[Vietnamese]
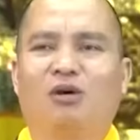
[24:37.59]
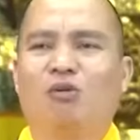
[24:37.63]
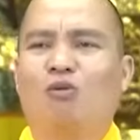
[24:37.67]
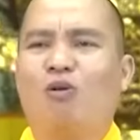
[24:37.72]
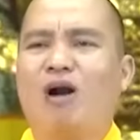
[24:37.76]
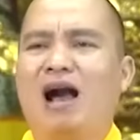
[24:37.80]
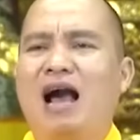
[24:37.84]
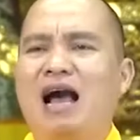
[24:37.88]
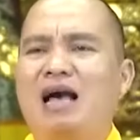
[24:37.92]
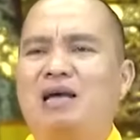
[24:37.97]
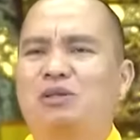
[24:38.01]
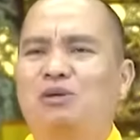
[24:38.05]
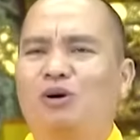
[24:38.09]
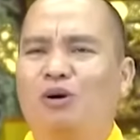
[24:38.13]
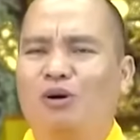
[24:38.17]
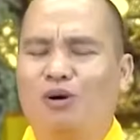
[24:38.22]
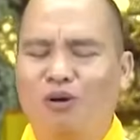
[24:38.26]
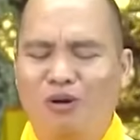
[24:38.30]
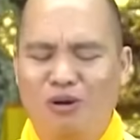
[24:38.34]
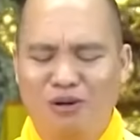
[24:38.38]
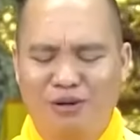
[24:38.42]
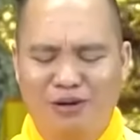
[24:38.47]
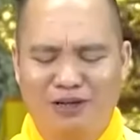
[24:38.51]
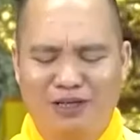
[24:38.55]
Qua
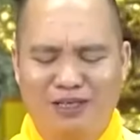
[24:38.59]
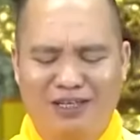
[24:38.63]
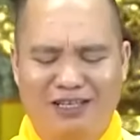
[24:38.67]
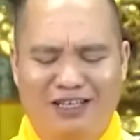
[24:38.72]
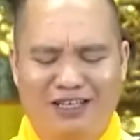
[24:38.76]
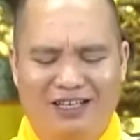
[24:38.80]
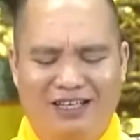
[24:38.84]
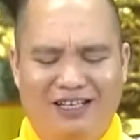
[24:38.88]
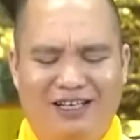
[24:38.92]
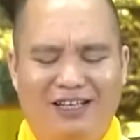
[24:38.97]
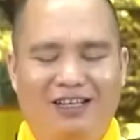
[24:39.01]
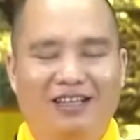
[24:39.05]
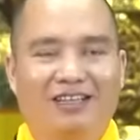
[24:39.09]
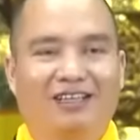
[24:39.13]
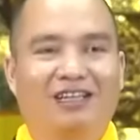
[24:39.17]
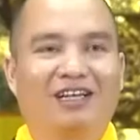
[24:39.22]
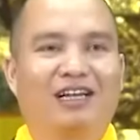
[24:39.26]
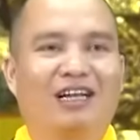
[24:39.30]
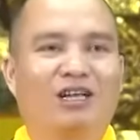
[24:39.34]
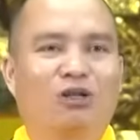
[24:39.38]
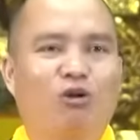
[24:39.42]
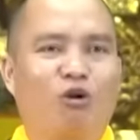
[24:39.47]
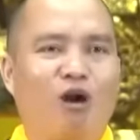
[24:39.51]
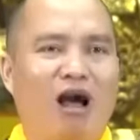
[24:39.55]
rồi,
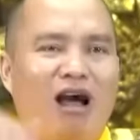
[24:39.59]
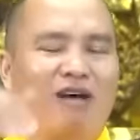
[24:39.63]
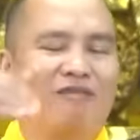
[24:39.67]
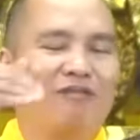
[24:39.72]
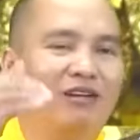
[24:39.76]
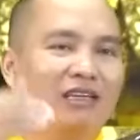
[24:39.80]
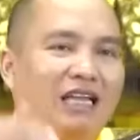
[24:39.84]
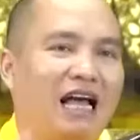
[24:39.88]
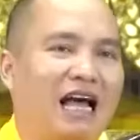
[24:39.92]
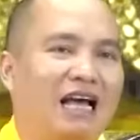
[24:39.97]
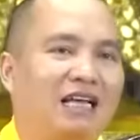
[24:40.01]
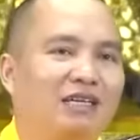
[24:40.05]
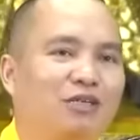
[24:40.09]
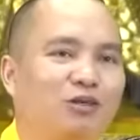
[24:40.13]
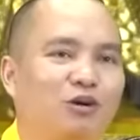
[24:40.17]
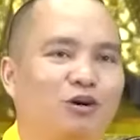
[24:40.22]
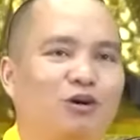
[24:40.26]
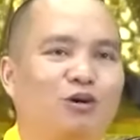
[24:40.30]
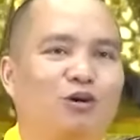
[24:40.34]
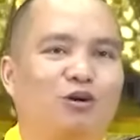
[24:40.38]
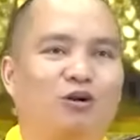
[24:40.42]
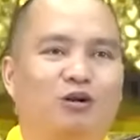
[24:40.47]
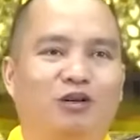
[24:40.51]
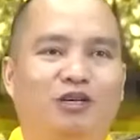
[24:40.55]
tức là thoảng vào tai
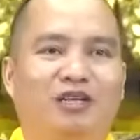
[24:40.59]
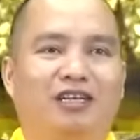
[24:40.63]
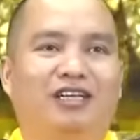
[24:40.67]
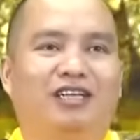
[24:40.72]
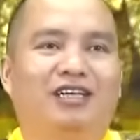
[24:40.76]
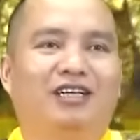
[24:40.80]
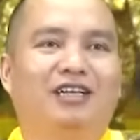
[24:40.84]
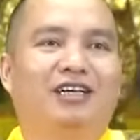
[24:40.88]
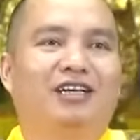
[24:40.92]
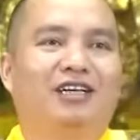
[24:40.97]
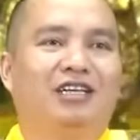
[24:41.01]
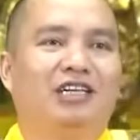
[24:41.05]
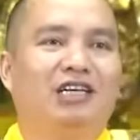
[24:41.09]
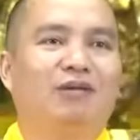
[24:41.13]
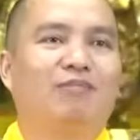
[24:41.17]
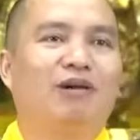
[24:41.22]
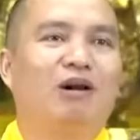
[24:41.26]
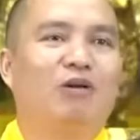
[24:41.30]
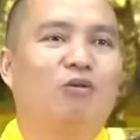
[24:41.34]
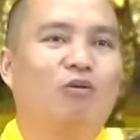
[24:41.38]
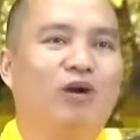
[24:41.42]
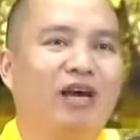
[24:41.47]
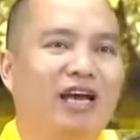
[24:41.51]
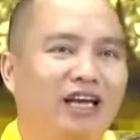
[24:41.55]
rồi nhưng
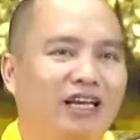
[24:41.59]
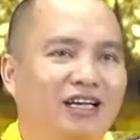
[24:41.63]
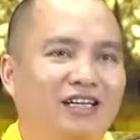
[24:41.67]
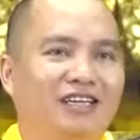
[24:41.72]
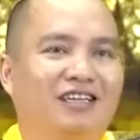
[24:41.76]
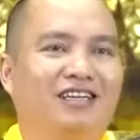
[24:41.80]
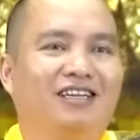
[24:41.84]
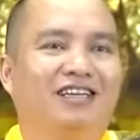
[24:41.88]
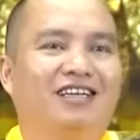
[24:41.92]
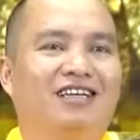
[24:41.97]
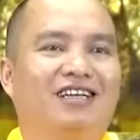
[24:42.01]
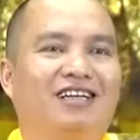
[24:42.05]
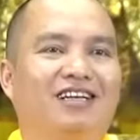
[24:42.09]
mà quên